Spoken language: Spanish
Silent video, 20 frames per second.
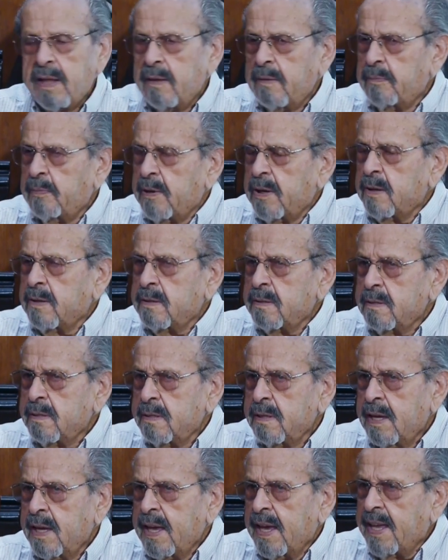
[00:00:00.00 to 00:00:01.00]
Pero
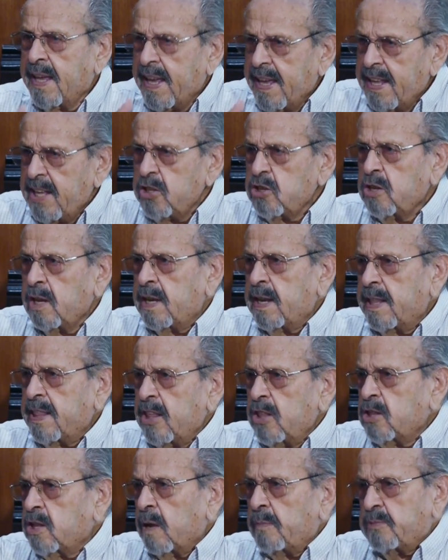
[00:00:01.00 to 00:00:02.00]
eso
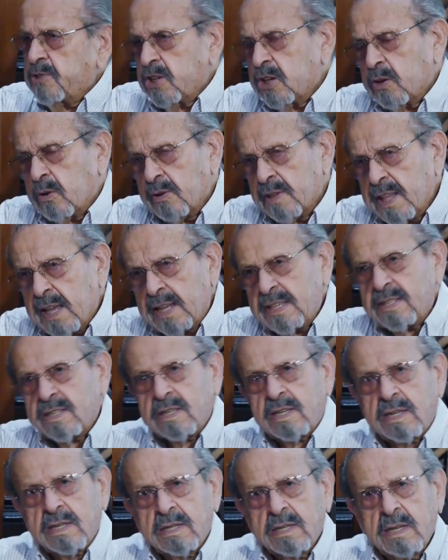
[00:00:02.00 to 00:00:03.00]
dentro del
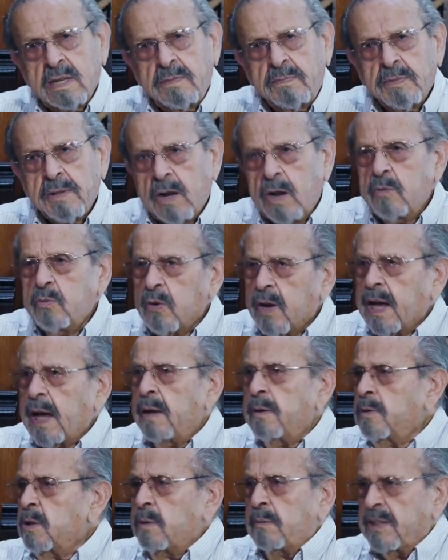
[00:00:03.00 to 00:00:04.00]
psicoanálisis lo
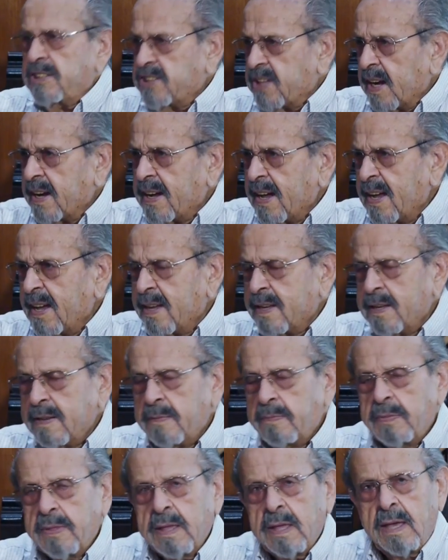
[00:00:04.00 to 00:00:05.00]
buscábamos de más acá.
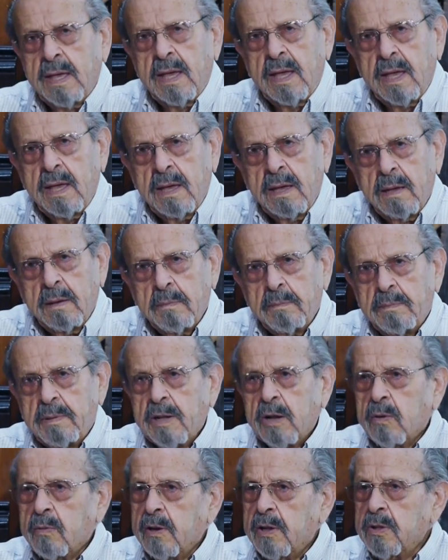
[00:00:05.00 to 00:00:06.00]

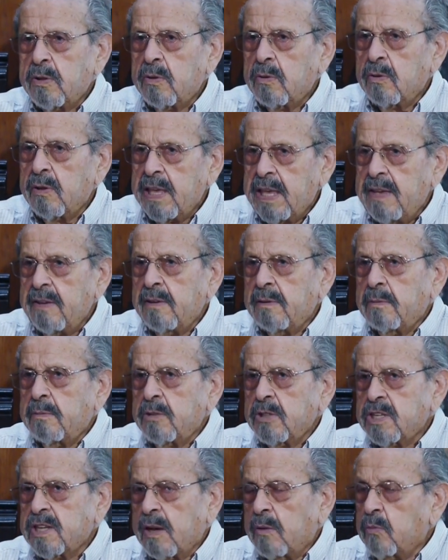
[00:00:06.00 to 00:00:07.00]
Pero cuando
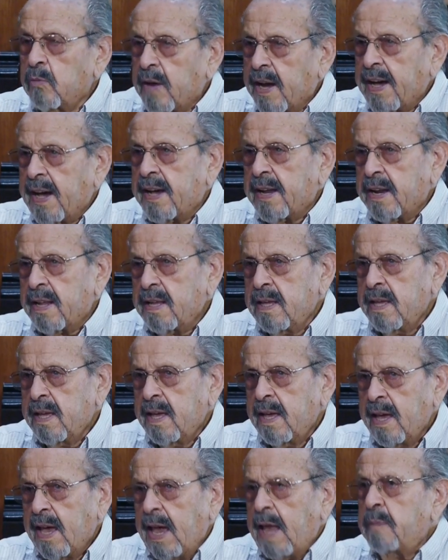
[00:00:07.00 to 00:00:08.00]
íbamos a buscar
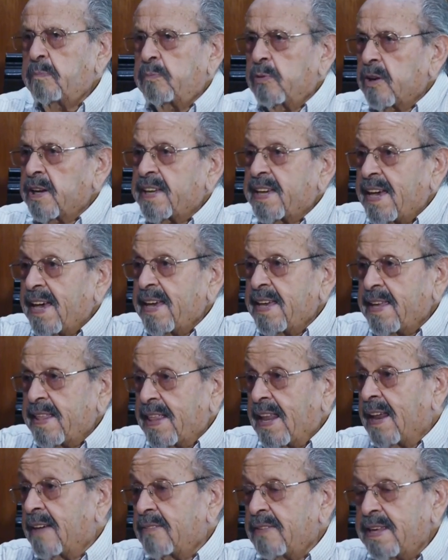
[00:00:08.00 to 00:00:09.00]
el porqué
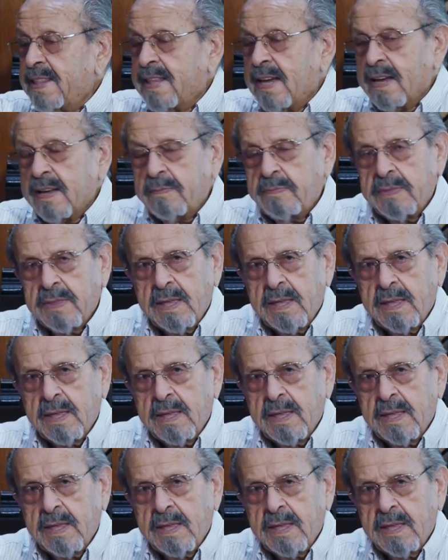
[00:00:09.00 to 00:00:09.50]
de la vida,